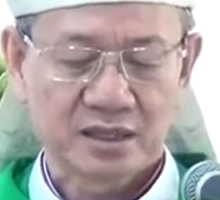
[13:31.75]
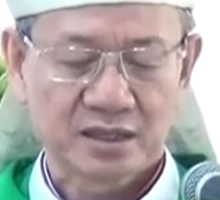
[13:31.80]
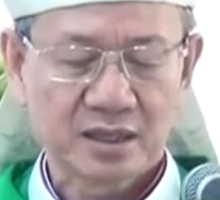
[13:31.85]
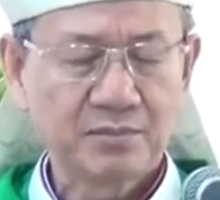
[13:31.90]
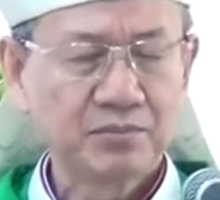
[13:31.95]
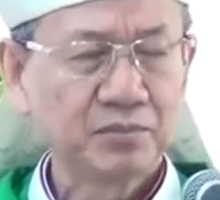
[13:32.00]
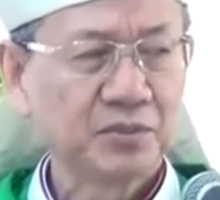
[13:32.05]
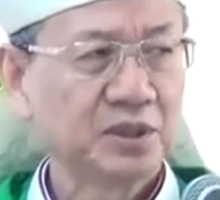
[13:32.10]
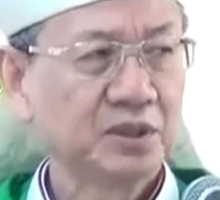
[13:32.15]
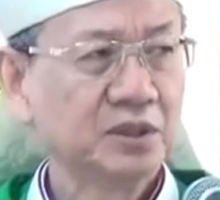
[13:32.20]

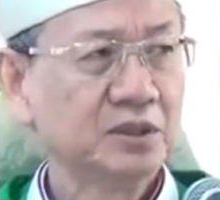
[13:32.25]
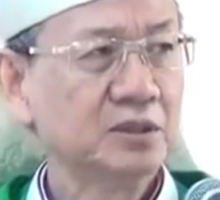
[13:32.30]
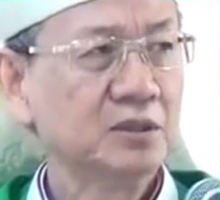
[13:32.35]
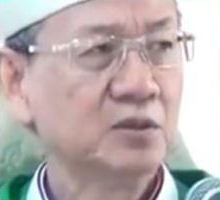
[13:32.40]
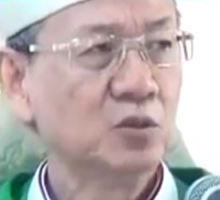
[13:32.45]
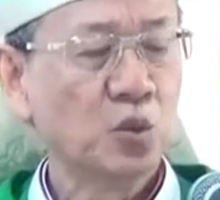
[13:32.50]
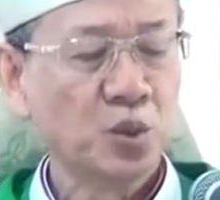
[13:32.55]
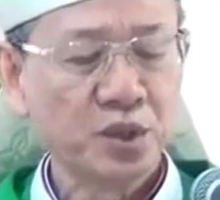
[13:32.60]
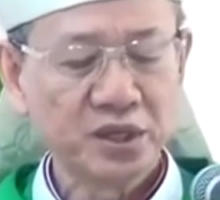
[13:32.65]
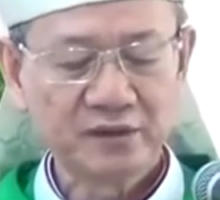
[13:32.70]
tâm tư
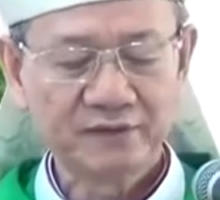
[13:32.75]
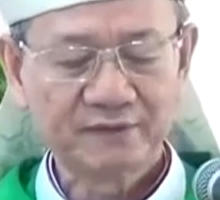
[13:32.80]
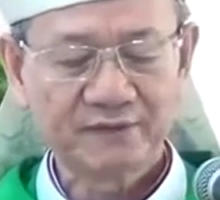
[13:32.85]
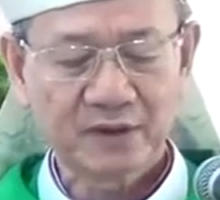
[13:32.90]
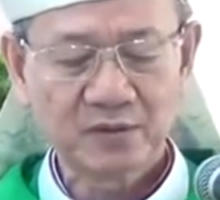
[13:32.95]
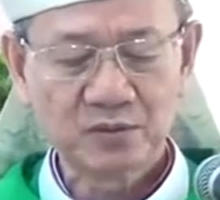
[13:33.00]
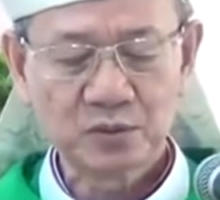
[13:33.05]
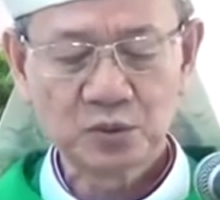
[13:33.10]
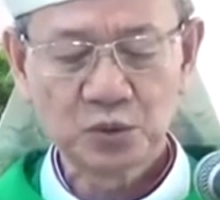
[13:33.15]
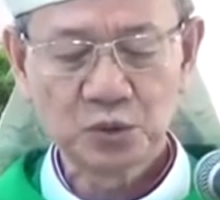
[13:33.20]
nguyện
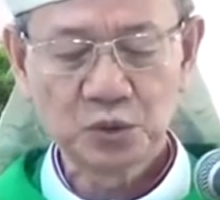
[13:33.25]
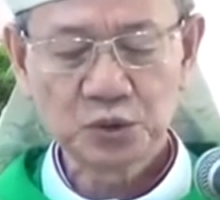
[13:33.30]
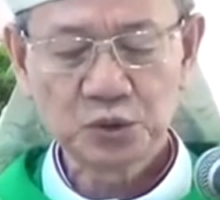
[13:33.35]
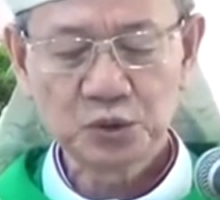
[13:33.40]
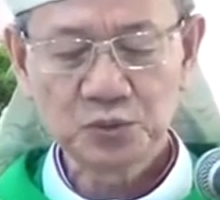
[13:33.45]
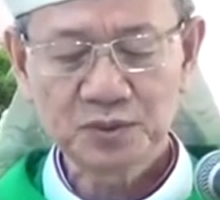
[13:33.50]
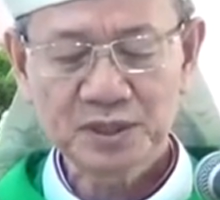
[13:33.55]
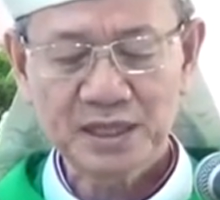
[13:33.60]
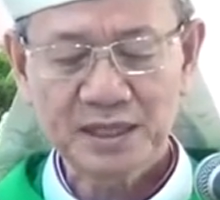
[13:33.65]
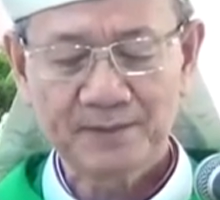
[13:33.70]
vọng của
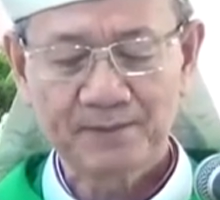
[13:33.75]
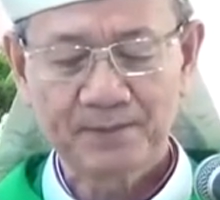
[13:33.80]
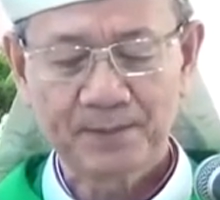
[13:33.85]
chúng ta